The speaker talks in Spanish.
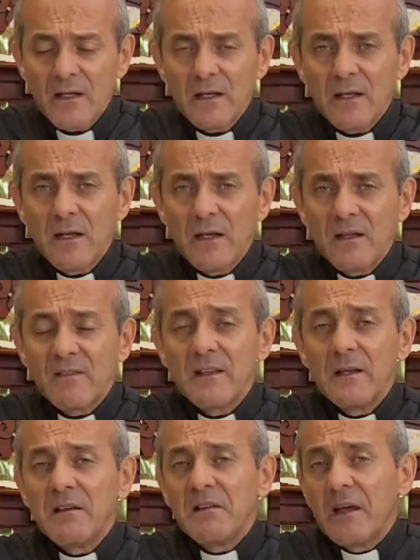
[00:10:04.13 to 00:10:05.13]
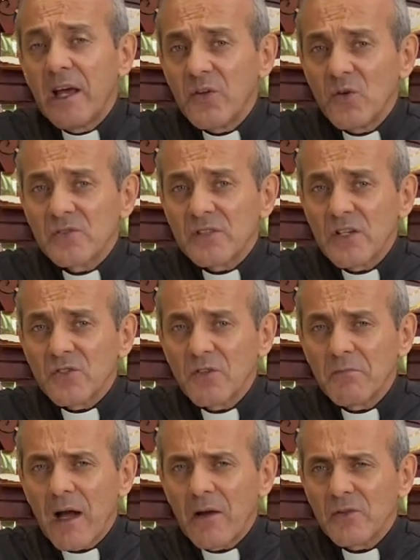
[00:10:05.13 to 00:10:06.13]
Y si ellos, que son
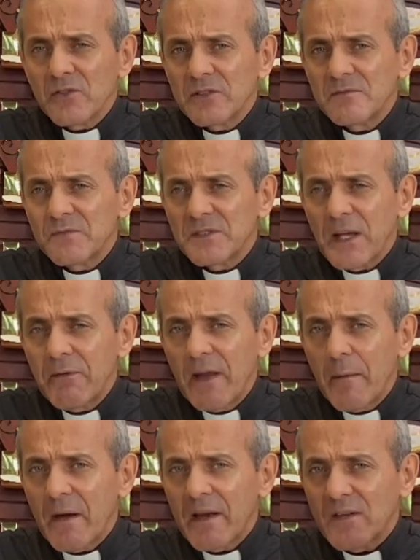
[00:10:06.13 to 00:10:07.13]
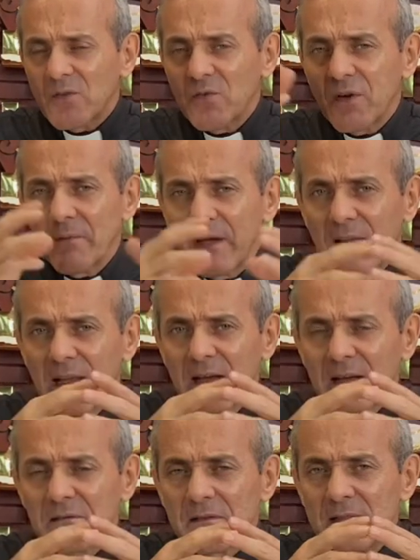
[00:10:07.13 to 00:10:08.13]
malos, saben amar a su familia,
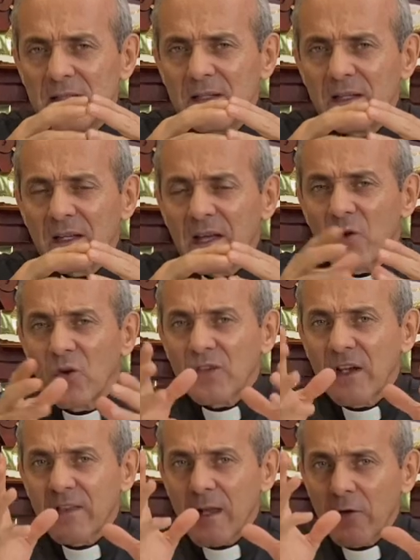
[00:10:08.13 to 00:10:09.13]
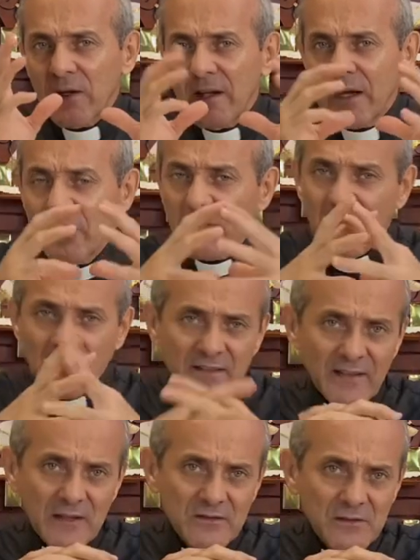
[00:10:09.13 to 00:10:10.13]
¿qué cosa extraordinaria están
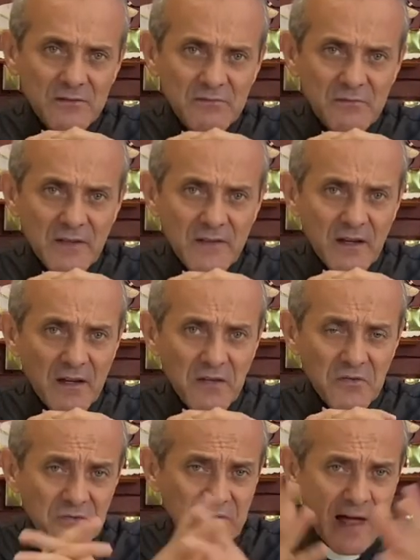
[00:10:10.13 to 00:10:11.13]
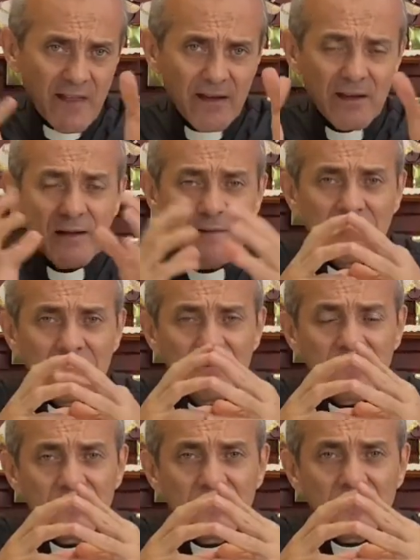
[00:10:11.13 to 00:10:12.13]
haciendo? Dice Jesús, nada.
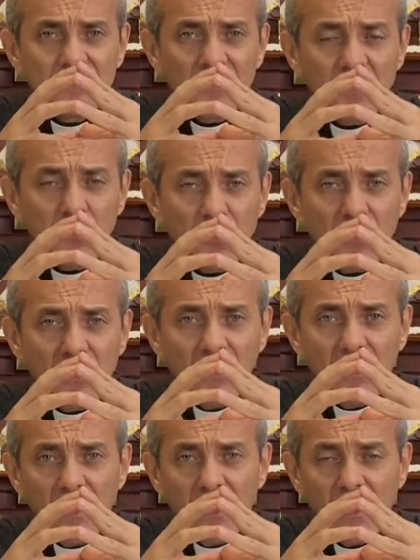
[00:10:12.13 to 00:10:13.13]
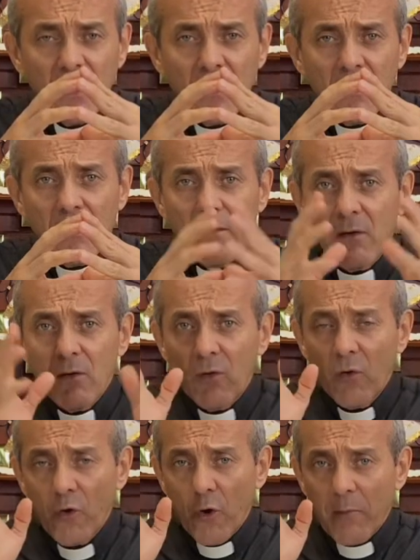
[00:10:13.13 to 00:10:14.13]
Porque
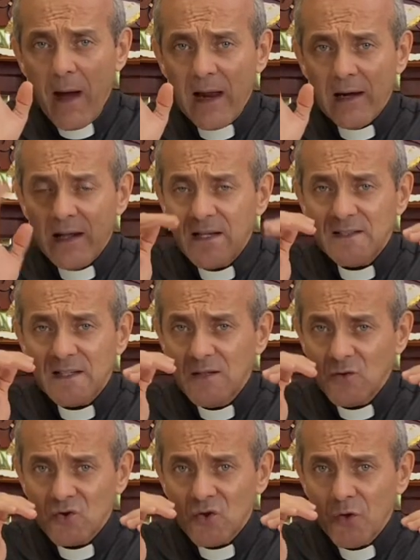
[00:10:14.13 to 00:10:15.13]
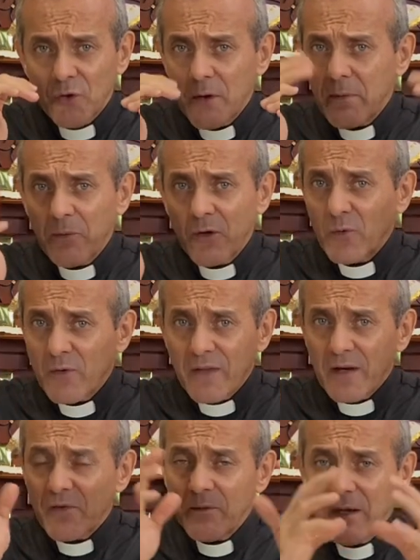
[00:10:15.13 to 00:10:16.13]
lo normal es que nosotros amemos a
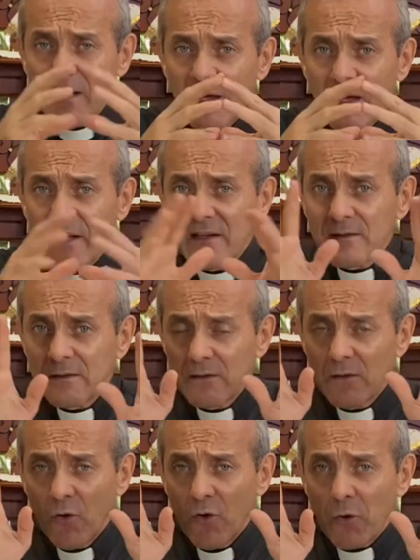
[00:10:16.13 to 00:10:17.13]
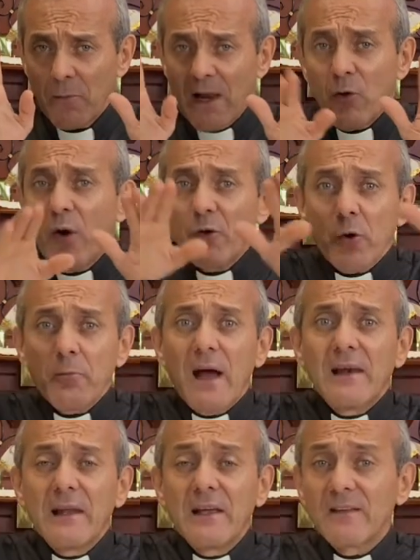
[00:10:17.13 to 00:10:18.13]
nuestra familia, es lo normal, lo
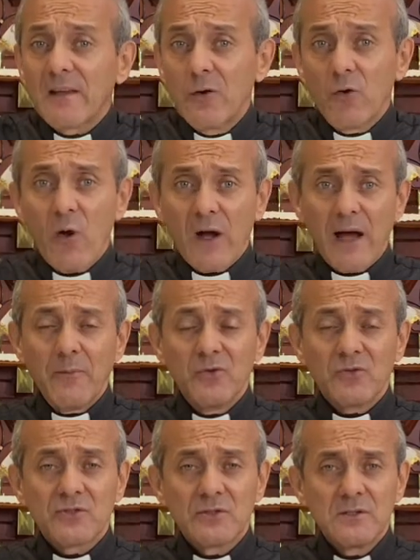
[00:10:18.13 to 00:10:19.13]
anormal es que no lo hagamos.